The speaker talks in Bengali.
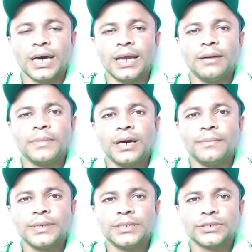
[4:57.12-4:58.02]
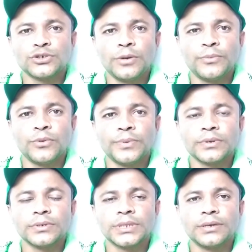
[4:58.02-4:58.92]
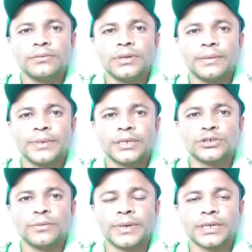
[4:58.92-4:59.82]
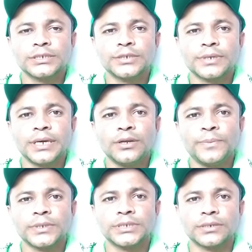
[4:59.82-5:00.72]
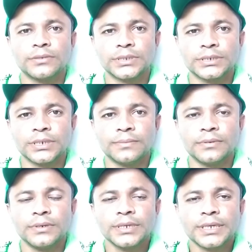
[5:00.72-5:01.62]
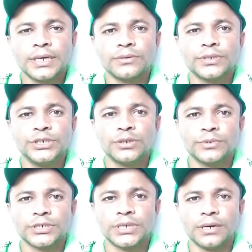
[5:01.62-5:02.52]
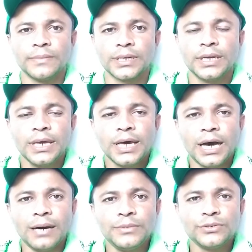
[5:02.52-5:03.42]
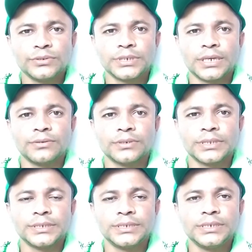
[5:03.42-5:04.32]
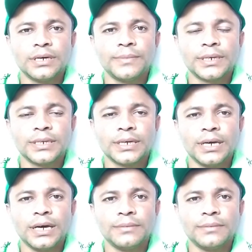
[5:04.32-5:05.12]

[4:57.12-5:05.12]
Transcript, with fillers: আর আমরা আমাদের সব গোপন কথাগুলো আমরা সবার কাছে কেন প্রচার করতে যাব কেন কি সমস্যা আমার আমি রোজগার করতেছি আমার টাকা